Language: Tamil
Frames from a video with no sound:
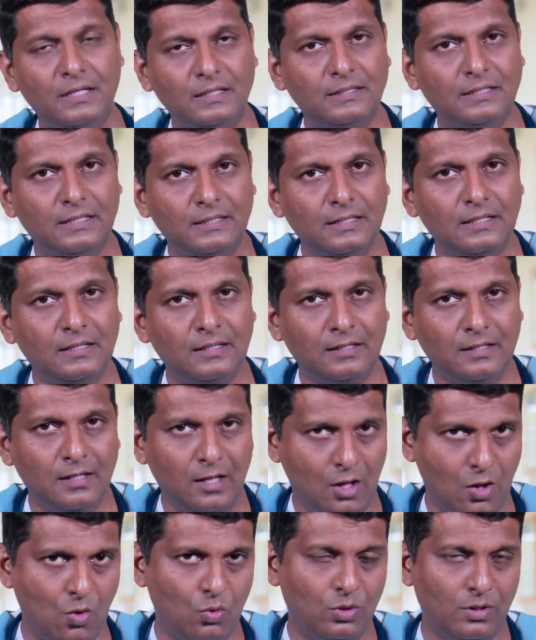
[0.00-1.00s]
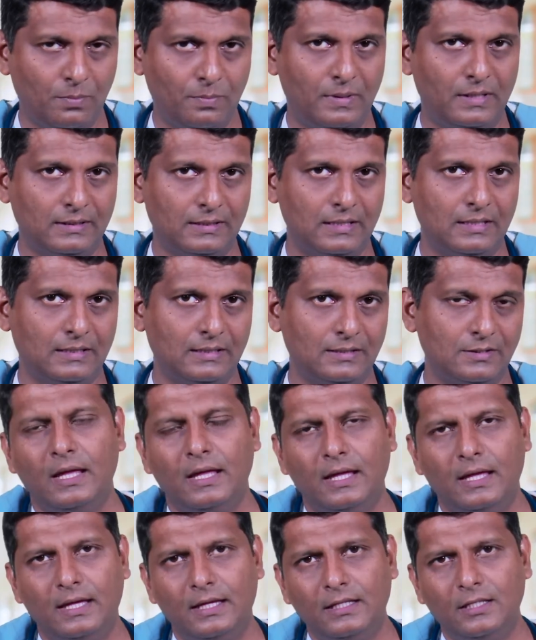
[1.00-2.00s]
இருந்ததை அவங்க பார்த்தாங்க
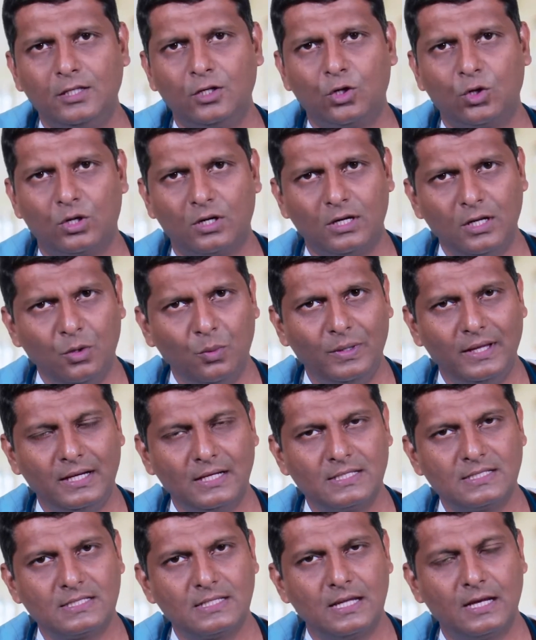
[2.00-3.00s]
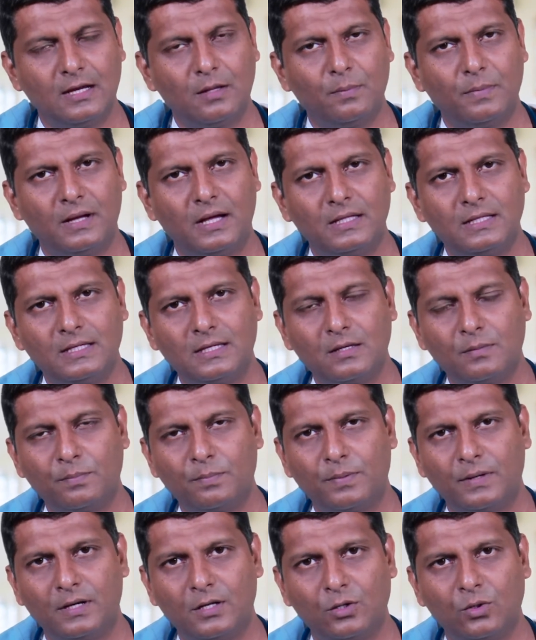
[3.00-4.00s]
இந்த கொரோனா வைரஸ்னால்
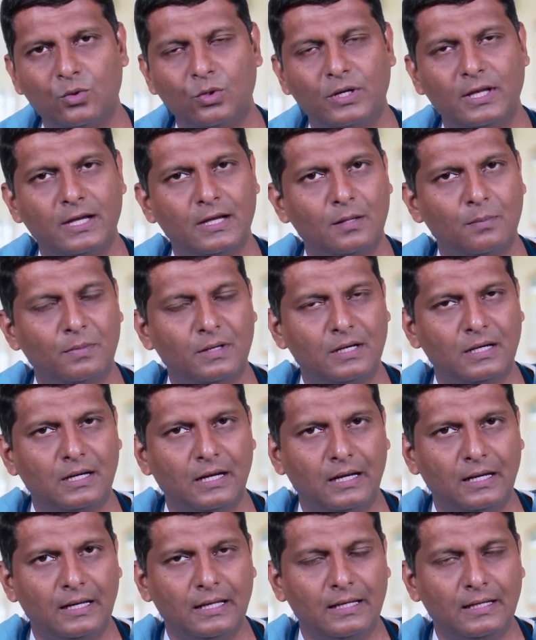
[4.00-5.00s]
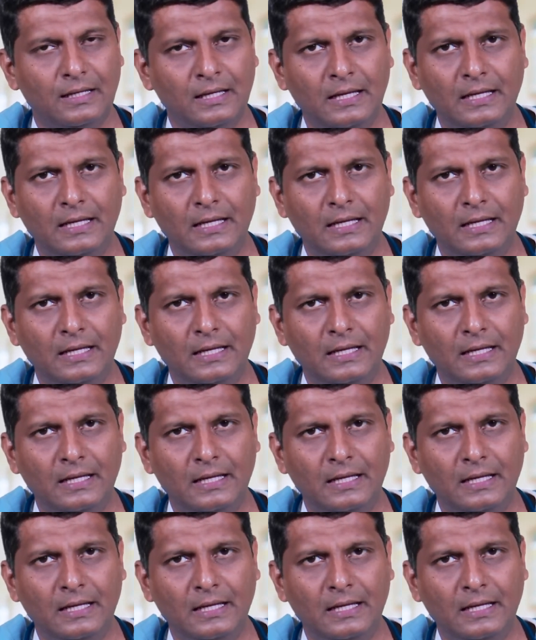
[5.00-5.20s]
பாதிக்கப்படக்கூடிய நபர்களில்